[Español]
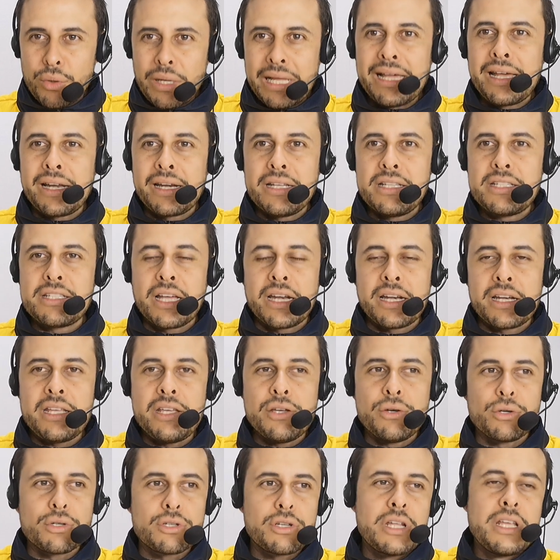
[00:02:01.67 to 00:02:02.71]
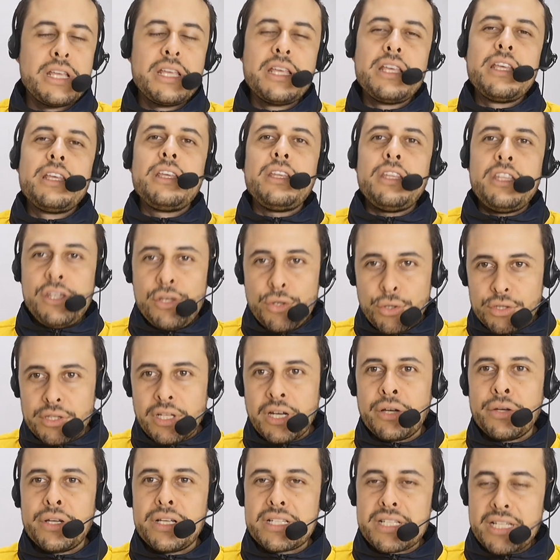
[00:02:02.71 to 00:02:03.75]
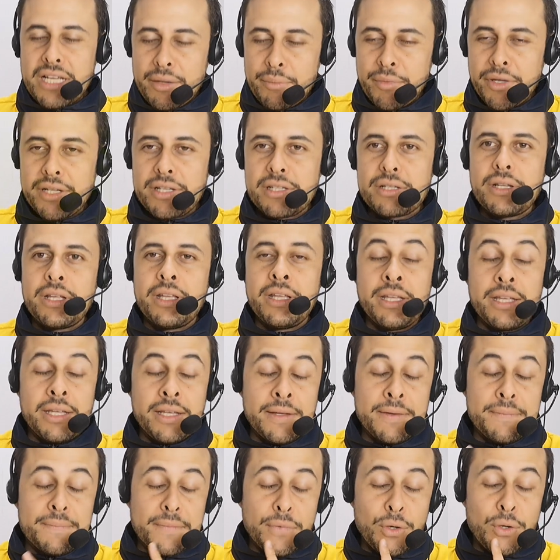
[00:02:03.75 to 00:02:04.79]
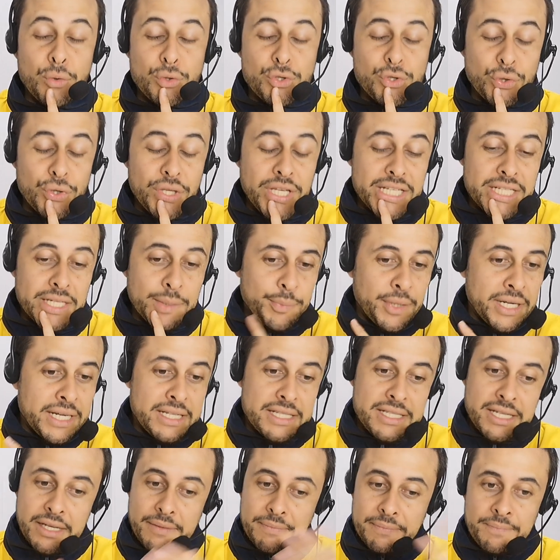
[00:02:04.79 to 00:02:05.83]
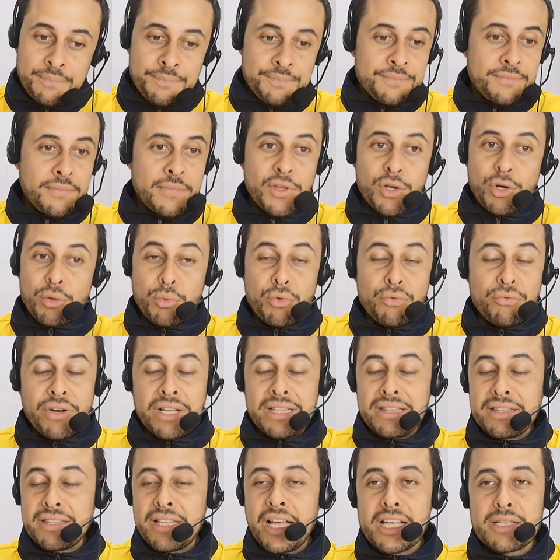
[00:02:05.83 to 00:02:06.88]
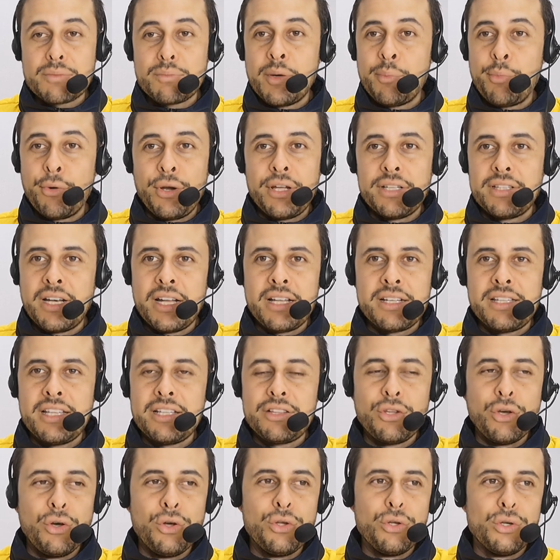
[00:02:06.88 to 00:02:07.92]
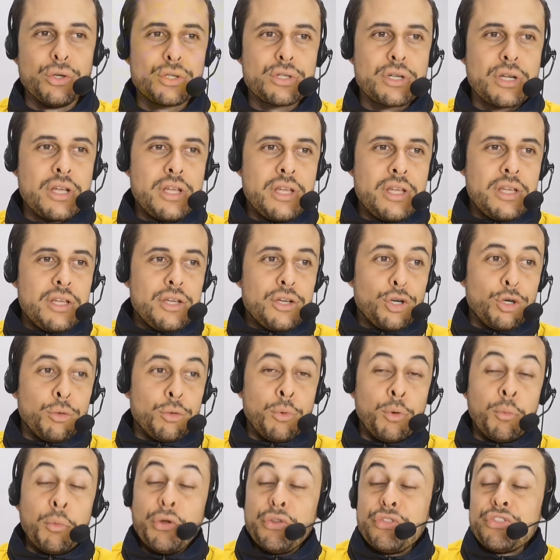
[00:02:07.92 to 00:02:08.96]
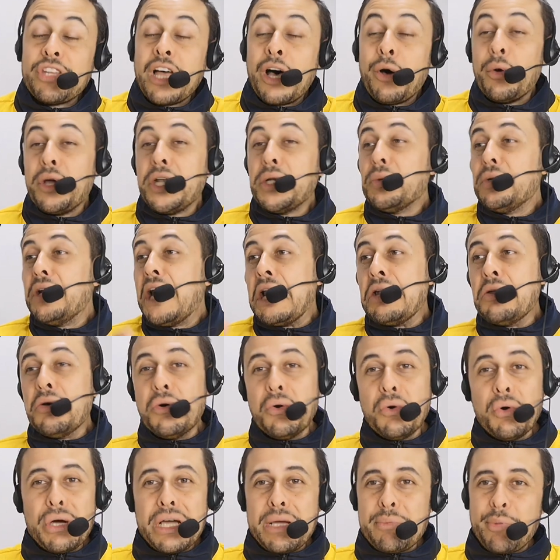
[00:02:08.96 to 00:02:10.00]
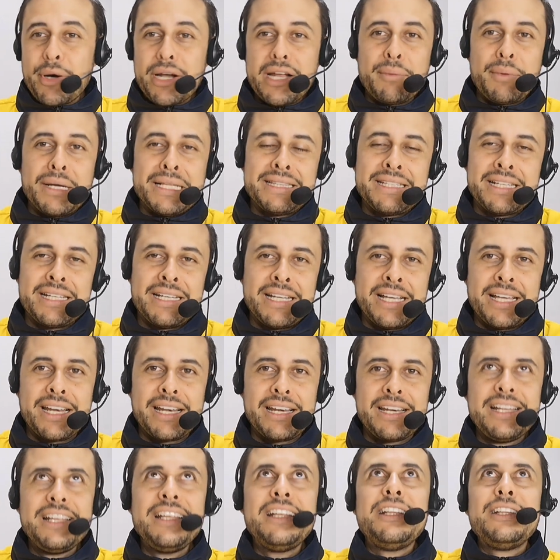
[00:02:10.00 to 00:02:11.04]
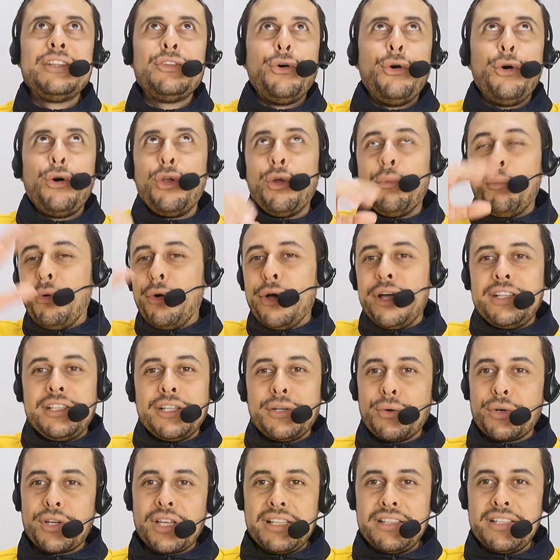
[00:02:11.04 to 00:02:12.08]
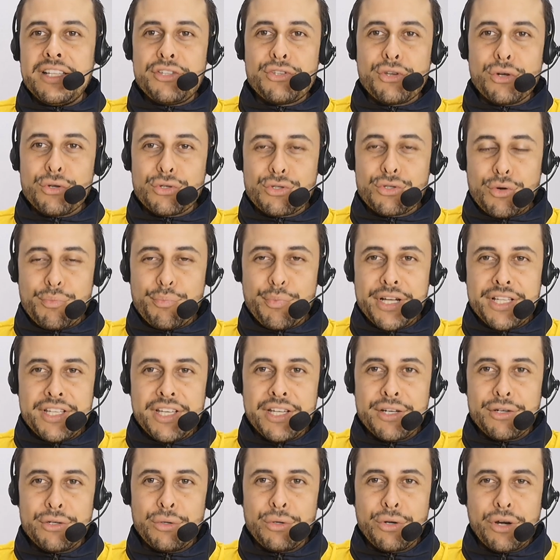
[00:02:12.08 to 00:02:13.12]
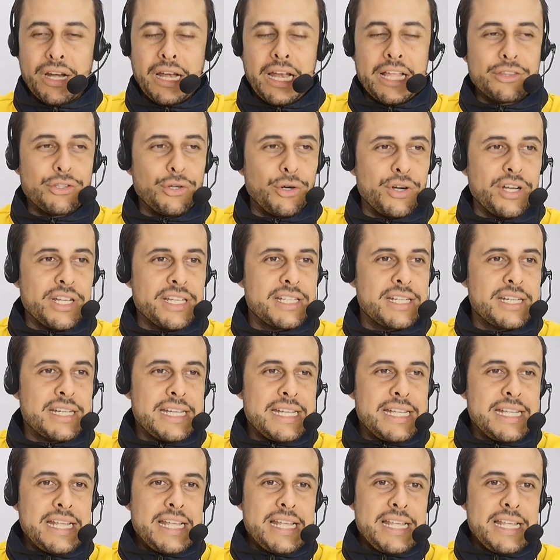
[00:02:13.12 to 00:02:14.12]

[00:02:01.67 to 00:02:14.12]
jugada de Richard Ríos y otra vez eh, Lucho Díaz aparece como un fantasma por atrás de todos, como montado en una nube para mantener todo lo poético que han dicho los compañeros, los relatores,